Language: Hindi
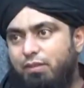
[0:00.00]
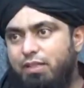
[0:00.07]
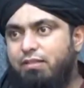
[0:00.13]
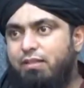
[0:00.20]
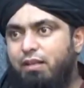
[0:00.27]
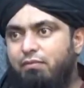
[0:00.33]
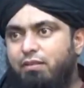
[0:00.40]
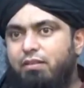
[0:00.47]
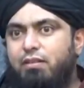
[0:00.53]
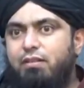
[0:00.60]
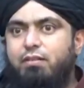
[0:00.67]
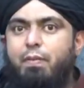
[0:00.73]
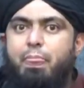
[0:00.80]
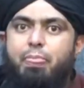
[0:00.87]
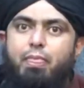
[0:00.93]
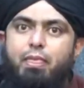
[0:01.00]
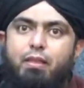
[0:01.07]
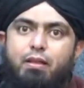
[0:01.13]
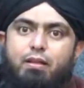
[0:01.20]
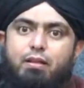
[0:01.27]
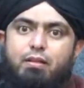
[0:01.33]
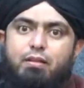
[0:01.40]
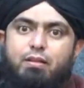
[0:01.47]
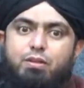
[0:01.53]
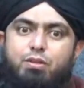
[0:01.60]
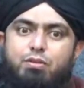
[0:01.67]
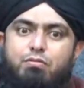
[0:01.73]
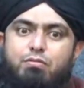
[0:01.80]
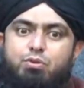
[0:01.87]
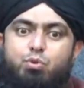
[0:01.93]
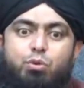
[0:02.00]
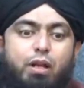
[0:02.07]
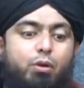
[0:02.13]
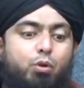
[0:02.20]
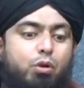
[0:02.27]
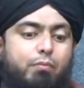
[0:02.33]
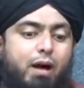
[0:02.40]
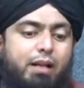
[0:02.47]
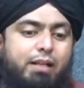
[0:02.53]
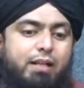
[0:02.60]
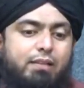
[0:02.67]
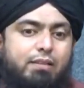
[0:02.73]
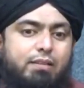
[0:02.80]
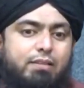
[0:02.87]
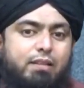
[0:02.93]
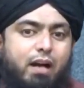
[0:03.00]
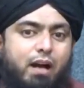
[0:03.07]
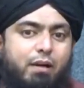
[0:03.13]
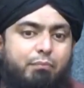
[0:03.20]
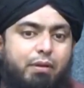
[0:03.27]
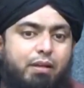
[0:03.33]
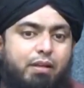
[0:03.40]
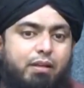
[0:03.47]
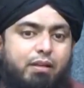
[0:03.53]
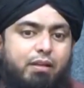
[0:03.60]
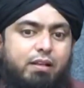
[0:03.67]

इसलिए तक सूर्य लुकमान के अंदर जहाँ पे